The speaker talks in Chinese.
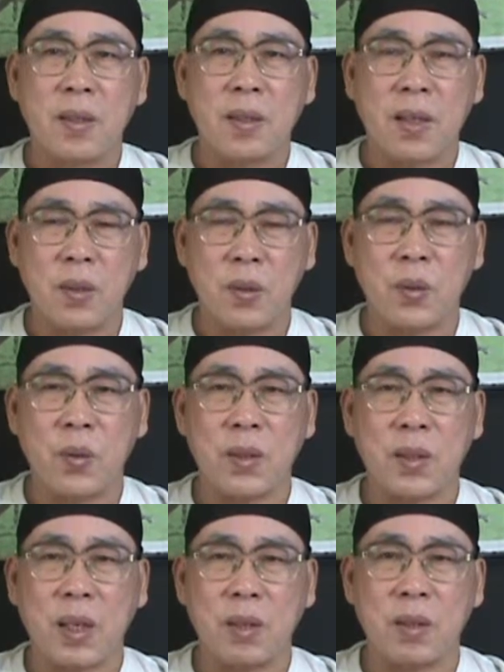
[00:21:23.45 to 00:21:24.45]
很多东
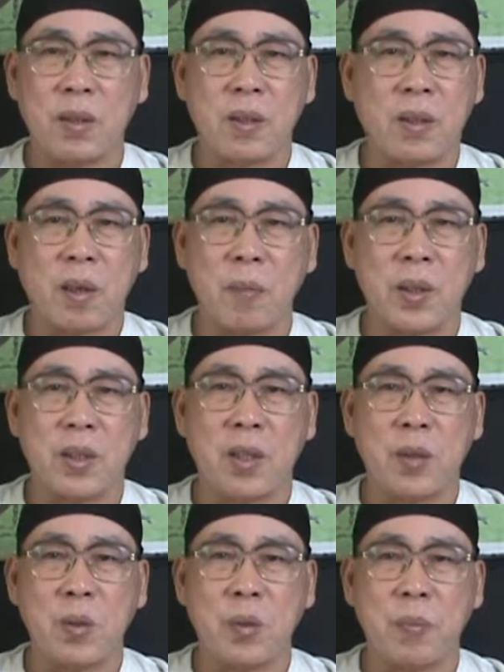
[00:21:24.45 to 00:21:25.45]
西他就他没有
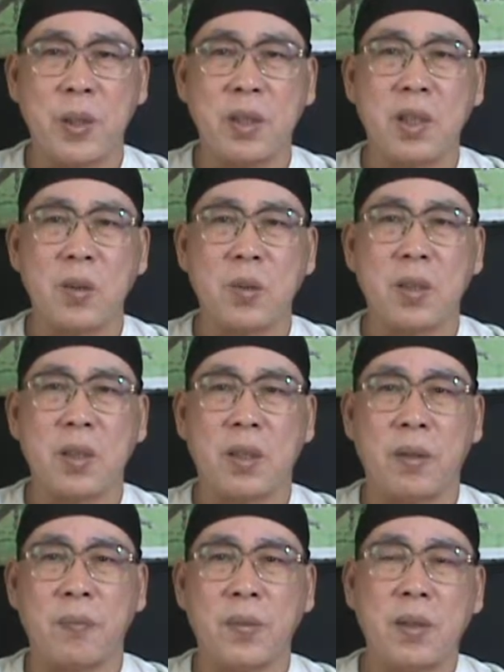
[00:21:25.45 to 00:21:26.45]
接触，没有接触之
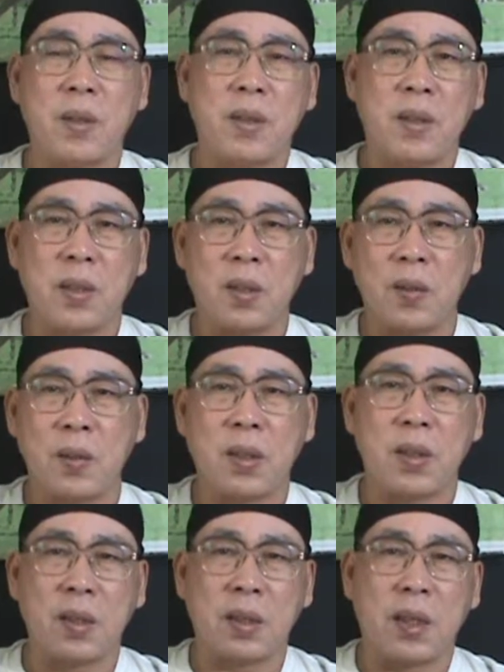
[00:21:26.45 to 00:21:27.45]
后，你能够
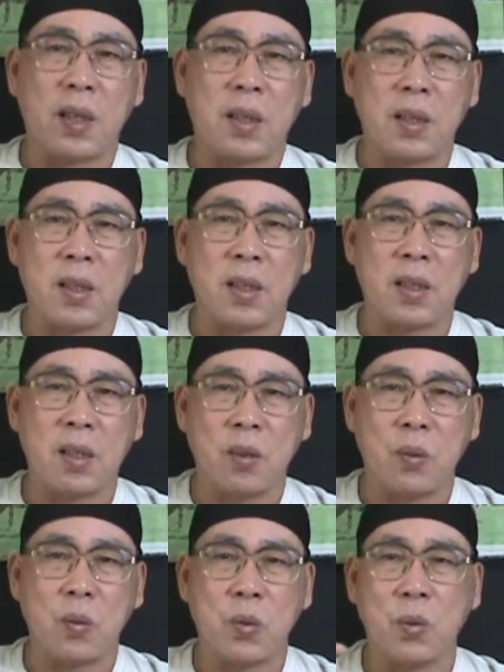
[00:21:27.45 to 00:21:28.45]
跟人家谈的那个深
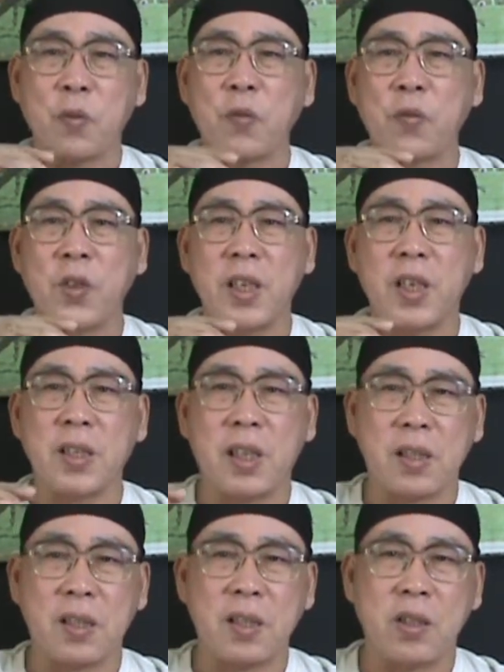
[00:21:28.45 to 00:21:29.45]
度就非
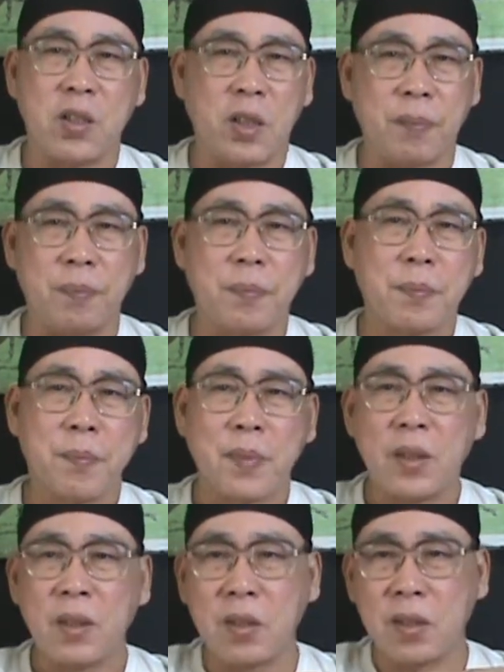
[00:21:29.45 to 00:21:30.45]
常之浅，
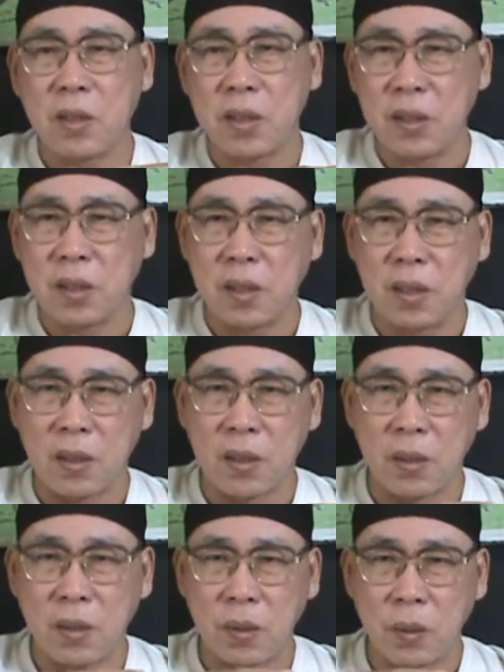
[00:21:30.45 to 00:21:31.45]
你只是一个
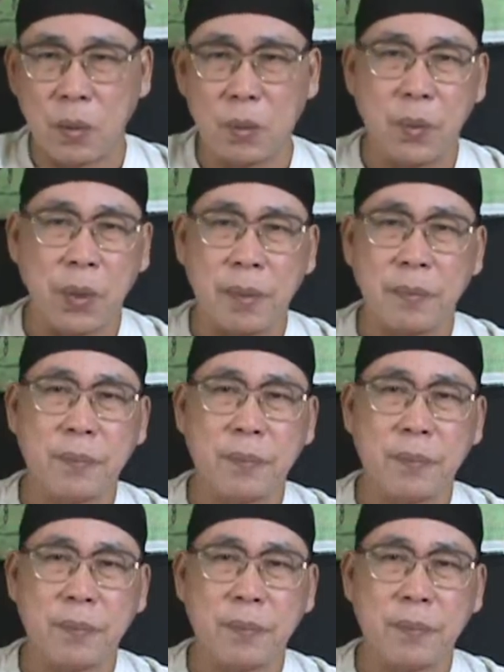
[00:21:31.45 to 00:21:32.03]
绘图员，